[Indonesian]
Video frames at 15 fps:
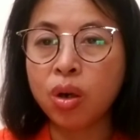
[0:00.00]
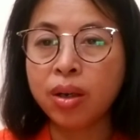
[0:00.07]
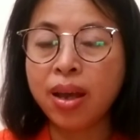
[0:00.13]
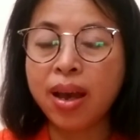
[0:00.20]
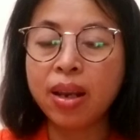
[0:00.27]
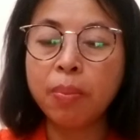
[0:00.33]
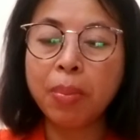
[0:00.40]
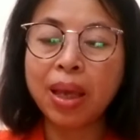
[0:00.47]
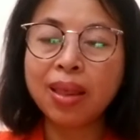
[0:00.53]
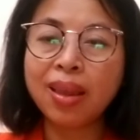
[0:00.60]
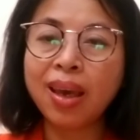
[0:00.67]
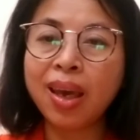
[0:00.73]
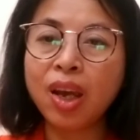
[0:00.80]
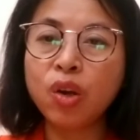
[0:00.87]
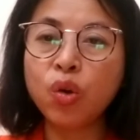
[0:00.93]
dari
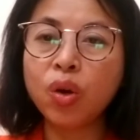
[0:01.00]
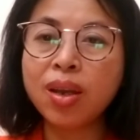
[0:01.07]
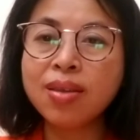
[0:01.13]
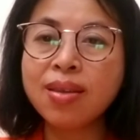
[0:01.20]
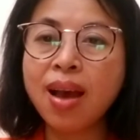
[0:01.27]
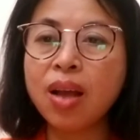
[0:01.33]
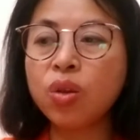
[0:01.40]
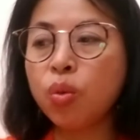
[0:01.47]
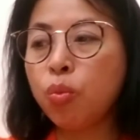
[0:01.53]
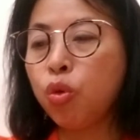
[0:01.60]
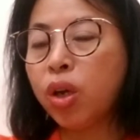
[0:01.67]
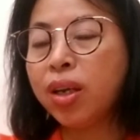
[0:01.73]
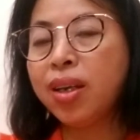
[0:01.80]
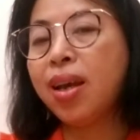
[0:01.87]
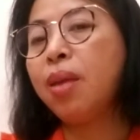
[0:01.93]
PT Indonesia atau
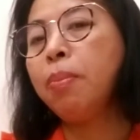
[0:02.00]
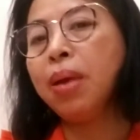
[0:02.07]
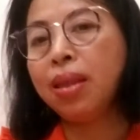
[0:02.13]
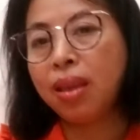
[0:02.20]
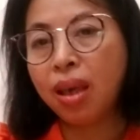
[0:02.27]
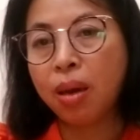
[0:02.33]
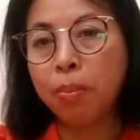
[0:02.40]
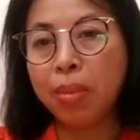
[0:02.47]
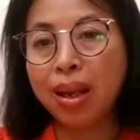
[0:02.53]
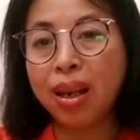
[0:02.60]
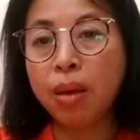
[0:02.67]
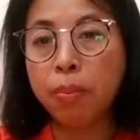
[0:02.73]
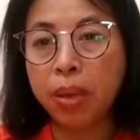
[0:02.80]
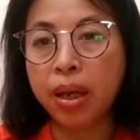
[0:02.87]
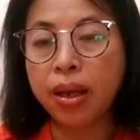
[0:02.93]
mungkin dari PT
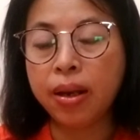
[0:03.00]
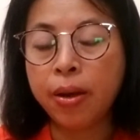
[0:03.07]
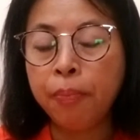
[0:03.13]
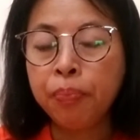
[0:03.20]
Filipina